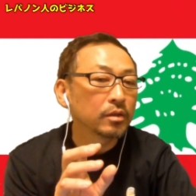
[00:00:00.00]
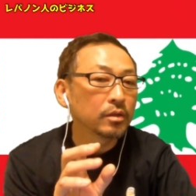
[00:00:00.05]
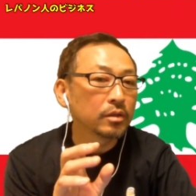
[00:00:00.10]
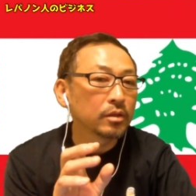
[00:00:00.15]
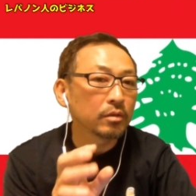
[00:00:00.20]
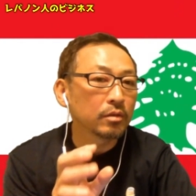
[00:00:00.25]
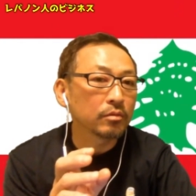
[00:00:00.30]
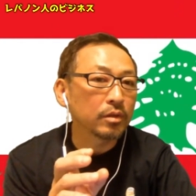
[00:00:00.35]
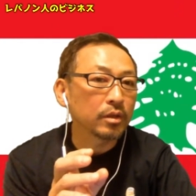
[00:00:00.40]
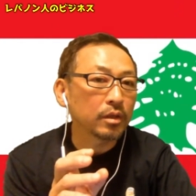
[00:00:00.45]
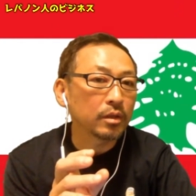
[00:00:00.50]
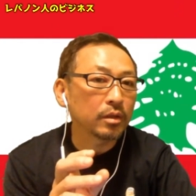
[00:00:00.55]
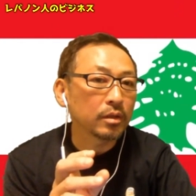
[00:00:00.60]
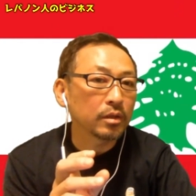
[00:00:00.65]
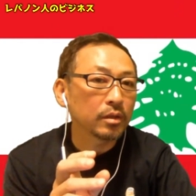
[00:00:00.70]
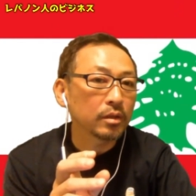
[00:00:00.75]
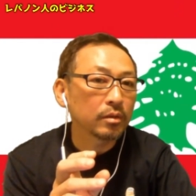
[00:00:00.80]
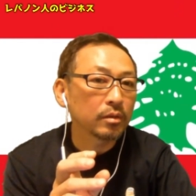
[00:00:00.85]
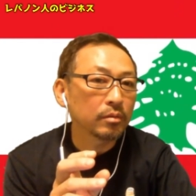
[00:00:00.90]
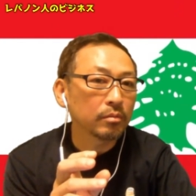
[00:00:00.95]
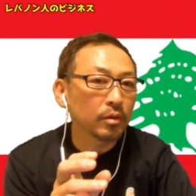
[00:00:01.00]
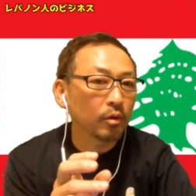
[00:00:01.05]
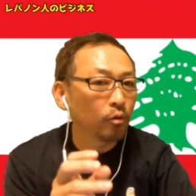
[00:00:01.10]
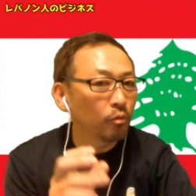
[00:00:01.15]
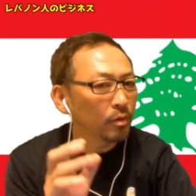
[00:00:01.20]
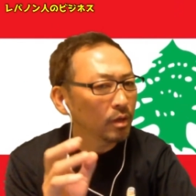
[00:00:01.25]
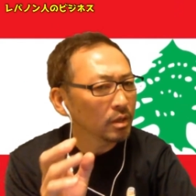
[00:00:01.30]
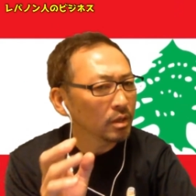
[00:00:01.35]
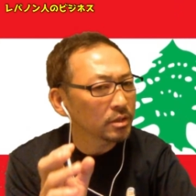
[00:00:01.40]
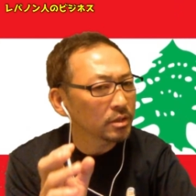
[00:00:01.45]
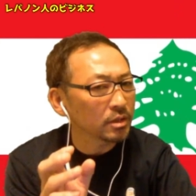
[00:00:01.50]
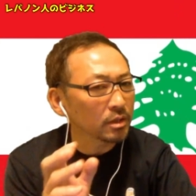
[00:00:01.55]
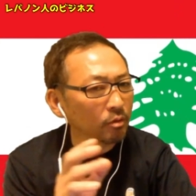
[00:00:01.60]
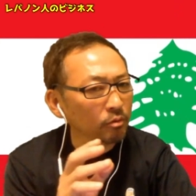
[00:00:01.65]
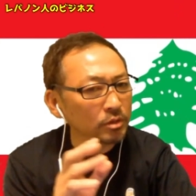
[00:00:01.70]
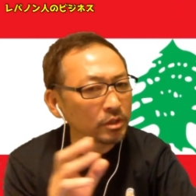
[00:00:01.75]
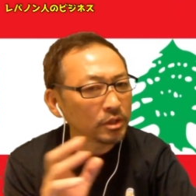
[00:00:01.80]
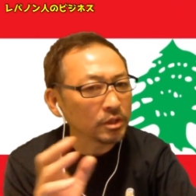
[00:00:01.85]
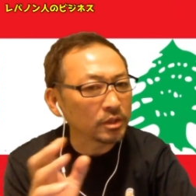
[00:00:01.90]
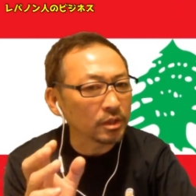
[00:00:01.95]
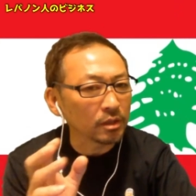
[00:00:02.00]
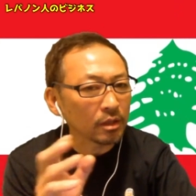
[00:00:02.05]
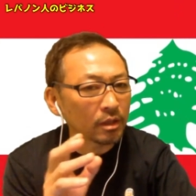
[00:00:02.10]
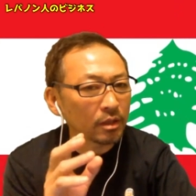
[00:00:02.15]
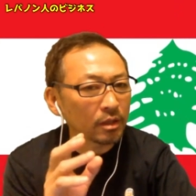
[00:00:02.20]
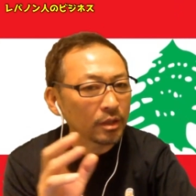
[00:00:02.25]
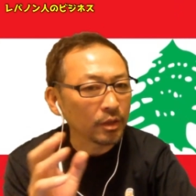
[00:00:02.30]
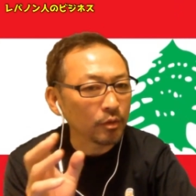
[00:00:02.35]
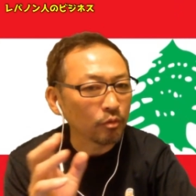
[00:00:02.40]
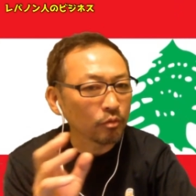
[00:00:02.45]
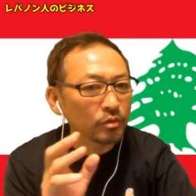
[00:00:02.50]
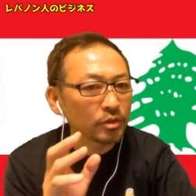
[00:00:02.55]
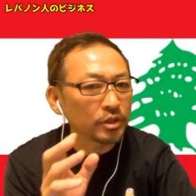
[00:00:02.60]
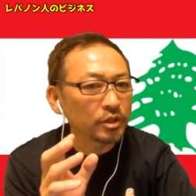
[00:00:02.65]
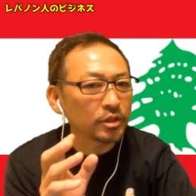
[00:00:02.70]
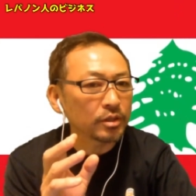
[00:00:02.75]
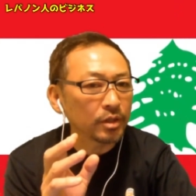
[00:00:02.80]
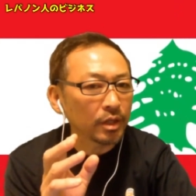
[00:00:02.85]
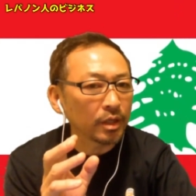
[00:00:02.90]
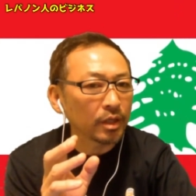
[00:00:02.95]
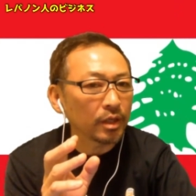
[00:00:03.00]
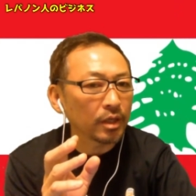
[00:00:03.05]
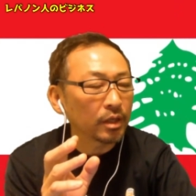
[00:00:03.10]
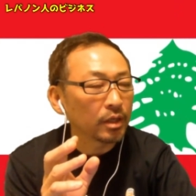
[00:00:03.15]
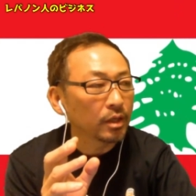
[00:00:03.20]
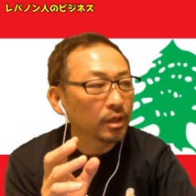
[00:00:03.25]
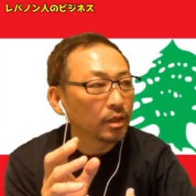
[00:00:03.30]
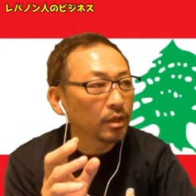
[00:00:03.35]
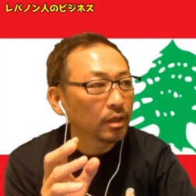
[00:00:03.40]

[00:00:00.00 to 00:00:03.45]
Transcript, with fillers: でなので、まあ、おばあちゃんかおじいちゃんかが日本人で、